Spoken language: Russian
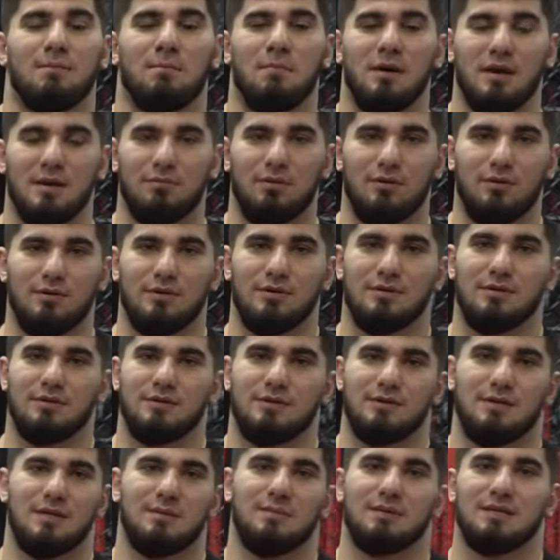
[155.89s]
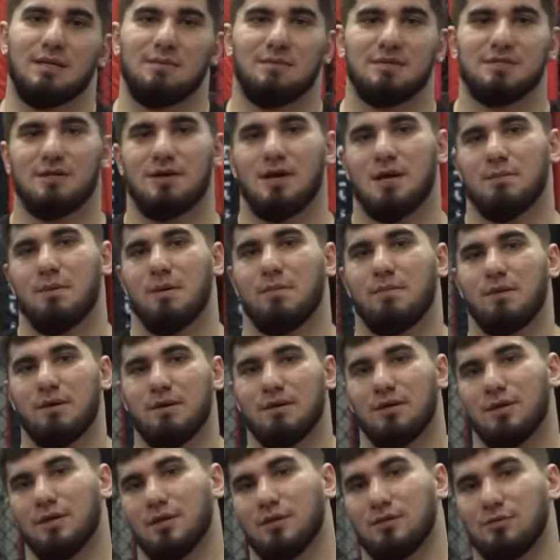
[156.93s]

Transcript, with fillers: борьбой, либо там, не знаю, ММА,